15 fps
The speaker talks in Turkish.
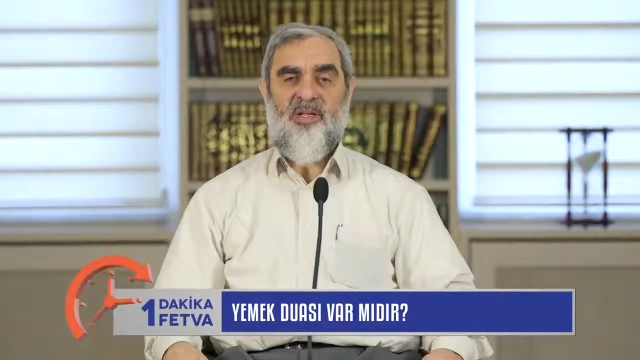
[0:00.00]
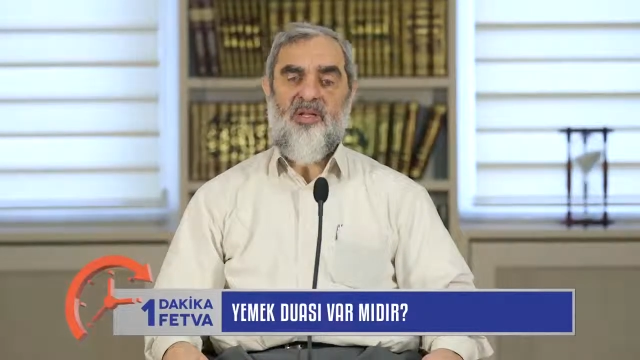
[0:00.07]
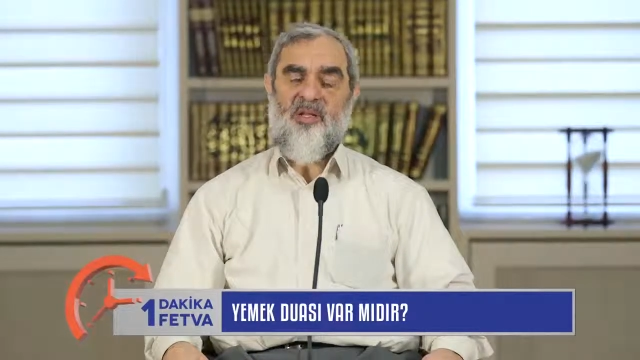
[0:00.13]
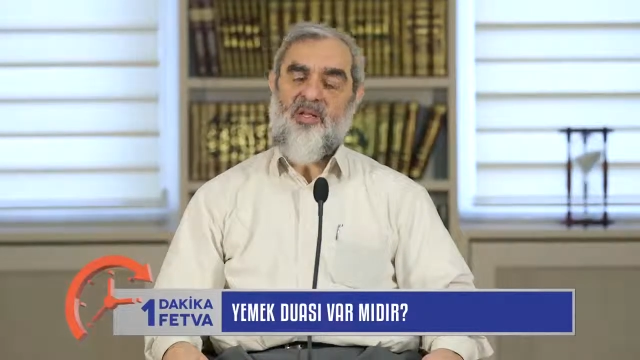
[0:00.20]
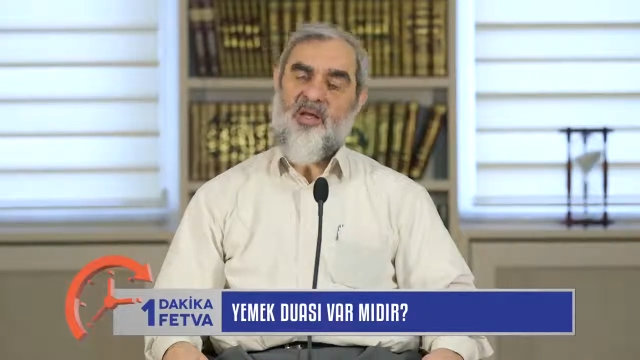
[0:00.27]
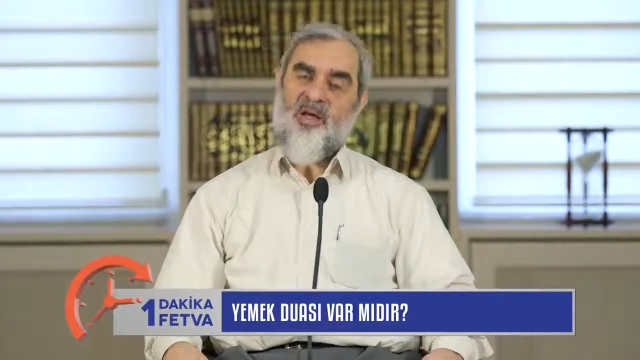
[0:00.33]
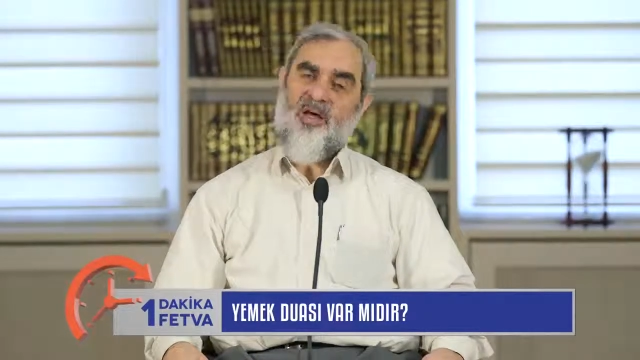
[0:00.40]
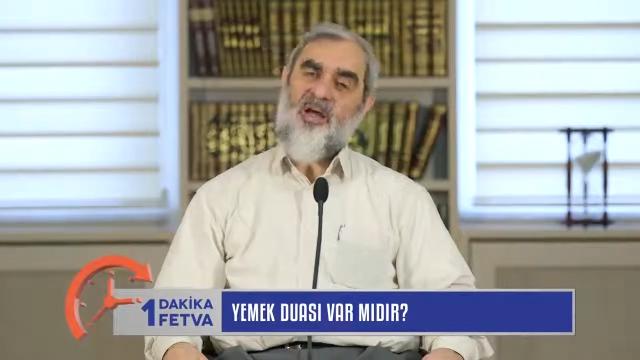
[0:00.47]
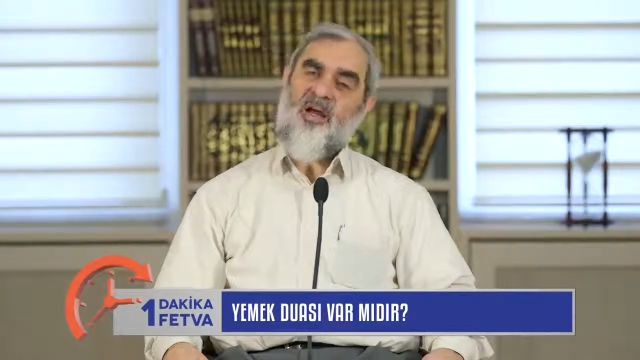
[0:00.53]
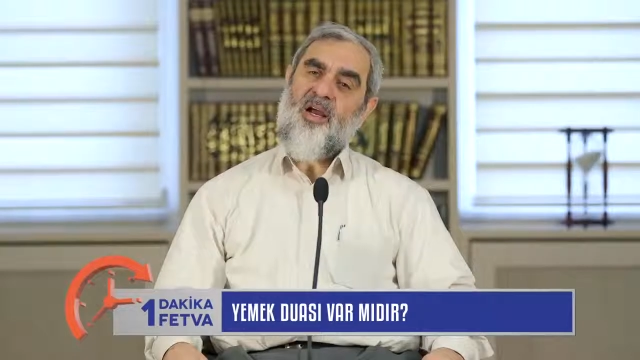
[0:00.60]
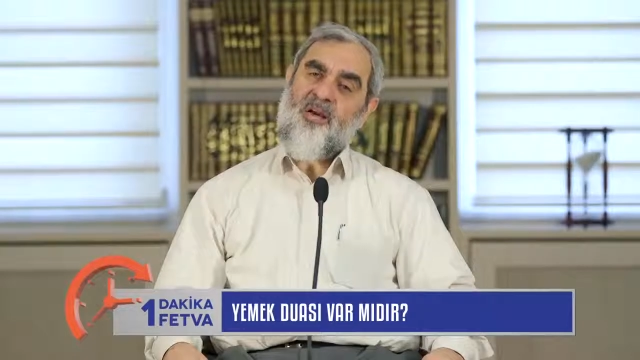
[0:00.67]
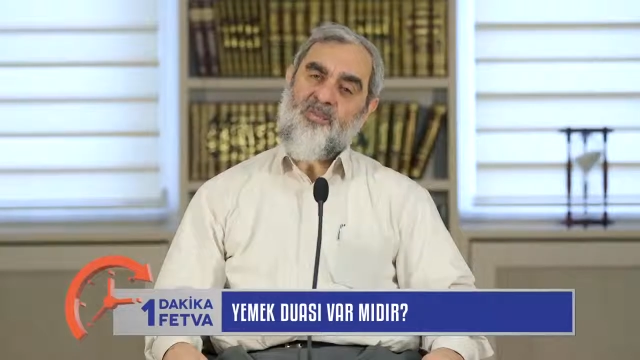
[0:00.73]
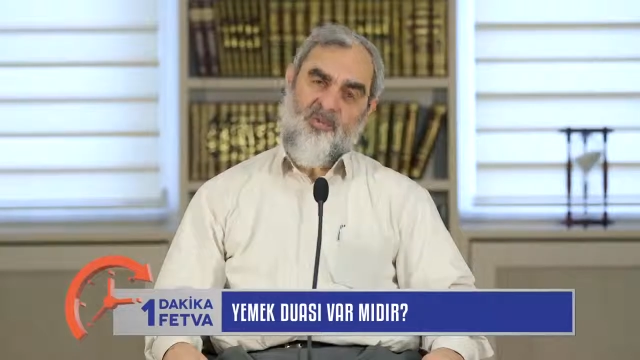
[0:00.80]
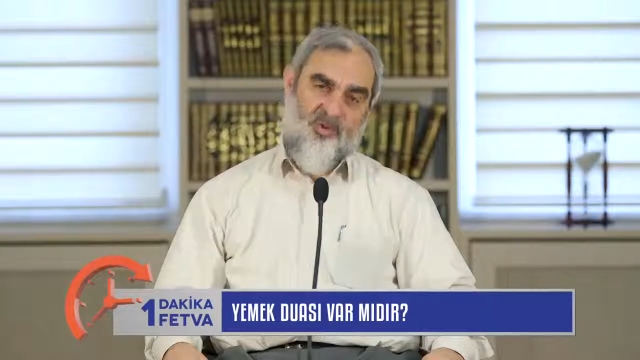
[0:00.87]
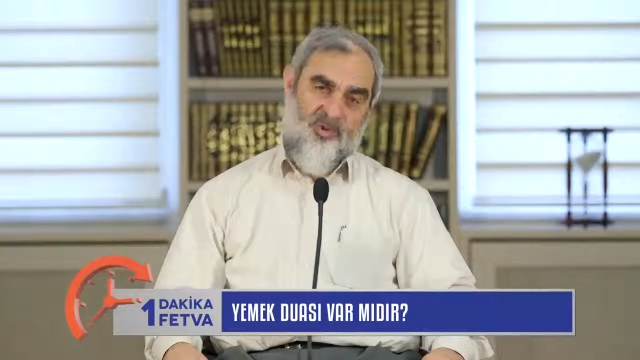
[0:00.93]
Allah'a
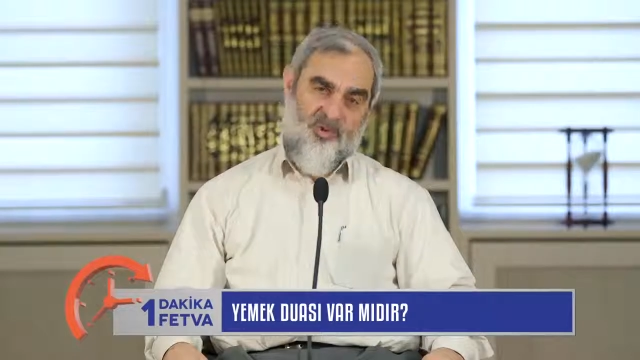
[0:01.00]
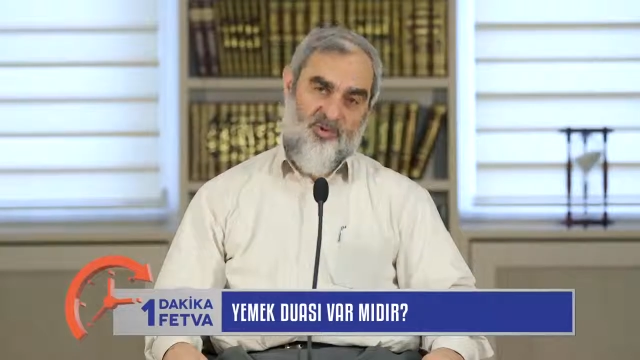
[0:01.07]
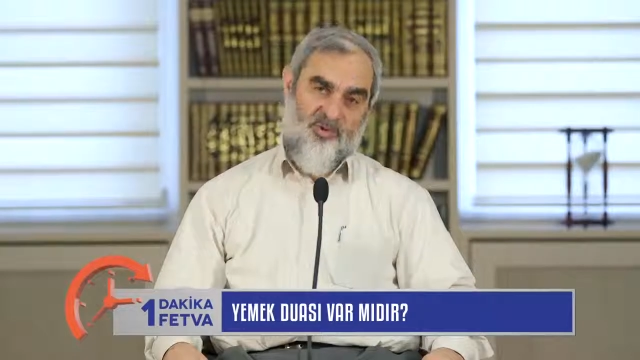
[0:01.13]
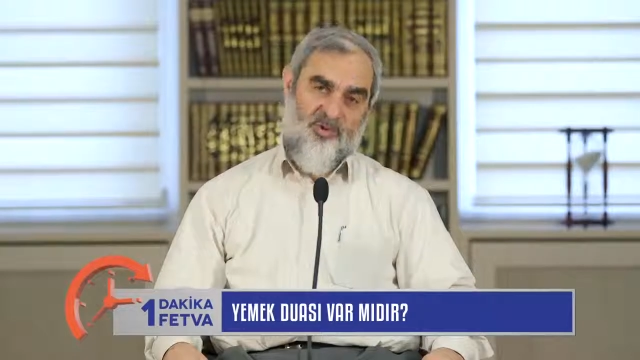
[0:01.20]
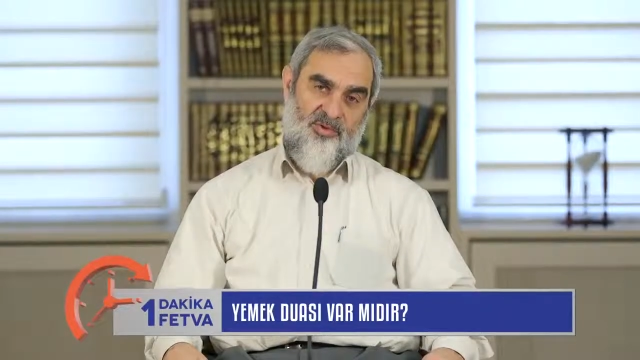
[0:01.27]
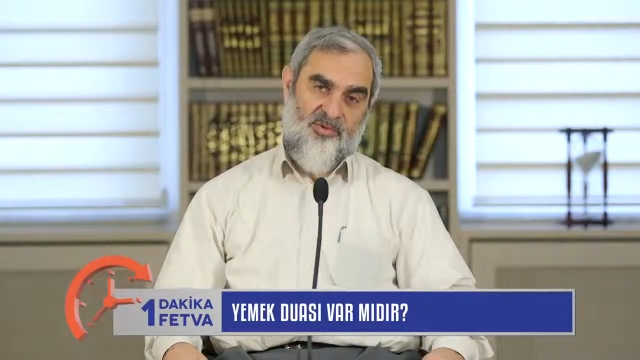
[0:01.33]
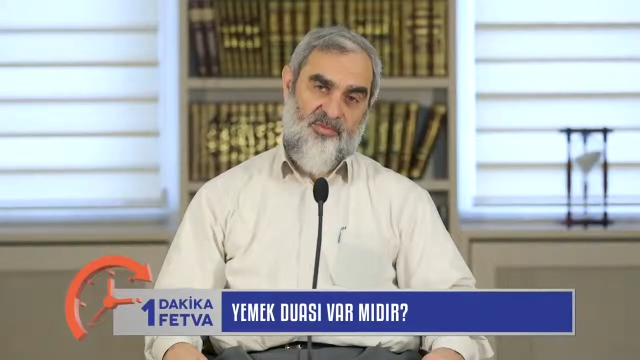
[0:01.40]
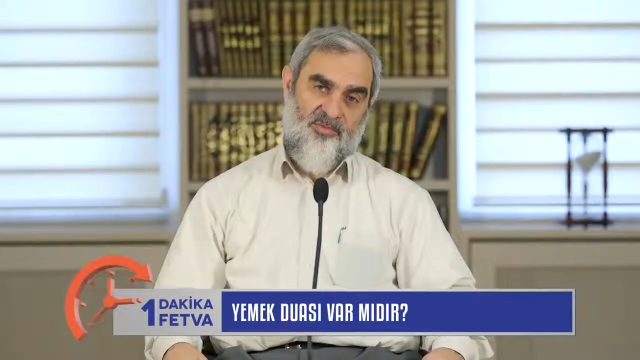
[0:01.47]
hamdolsun.